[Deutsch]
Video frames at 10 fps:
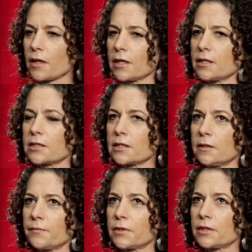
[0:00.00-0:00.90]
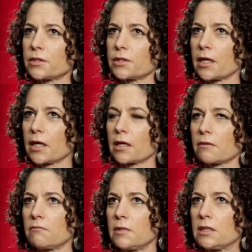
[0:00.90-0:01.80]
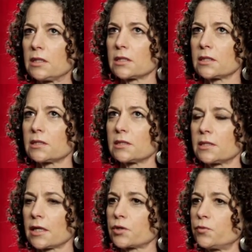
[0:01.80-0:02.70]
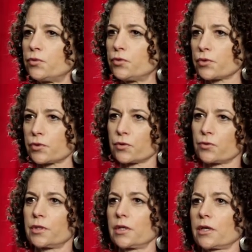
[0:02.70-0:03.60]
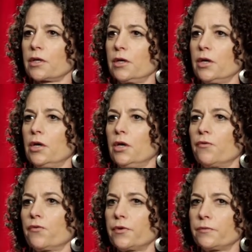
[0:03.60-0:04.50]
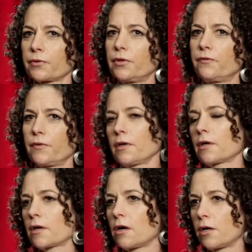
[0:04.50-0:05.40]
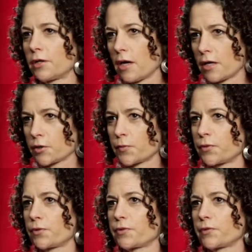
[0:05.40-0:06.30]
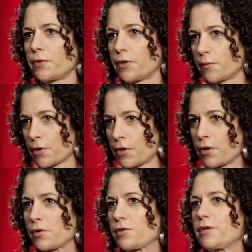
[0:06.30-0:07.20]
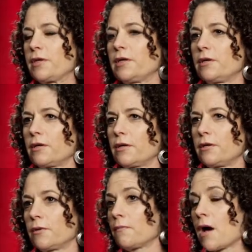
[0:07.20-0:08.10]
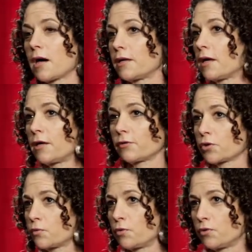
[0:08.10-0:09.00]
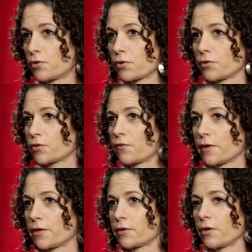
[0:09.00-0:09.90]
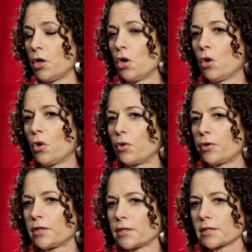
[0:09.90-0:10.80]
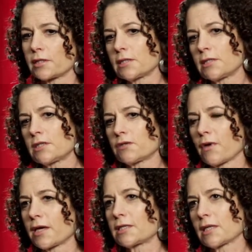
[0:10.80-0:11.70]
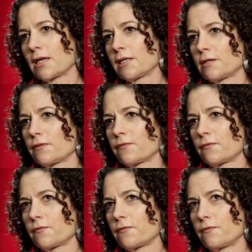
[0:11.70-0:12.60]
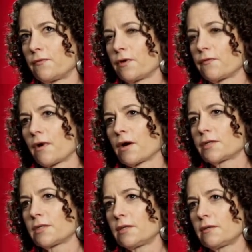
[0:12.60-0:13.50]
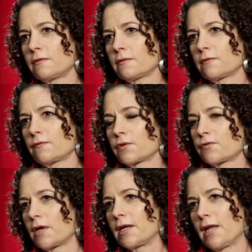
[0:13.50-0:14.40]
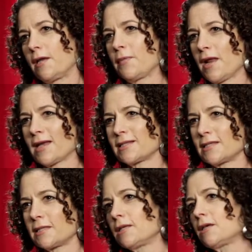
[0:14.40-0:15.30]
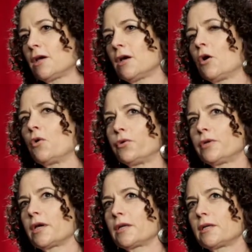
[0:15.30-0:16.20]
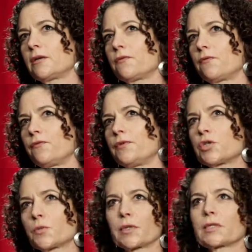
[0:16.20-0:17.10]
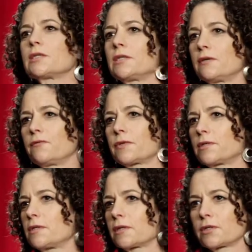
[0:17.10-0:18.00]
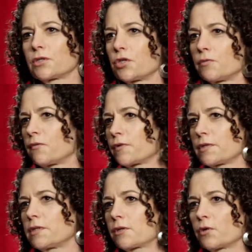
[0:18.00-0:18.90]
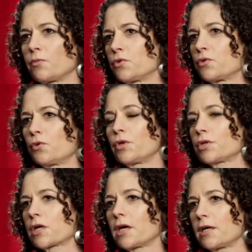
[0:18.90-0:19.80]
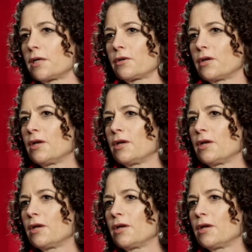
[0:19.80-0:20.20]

es gibt, ich denke, mindestens sechs Bücher so dick von Briefen nach Karl Jaspers, Mary McCarthy, ihr Mann Heinrich Blücher und so weiter. Und das ist die zwei Seiten. Wer war sie? Was für ein Leben hat sie? Und dann, wie spricht sie? Was ist ihre Stimme? Was ist ihre Persönlichkeit?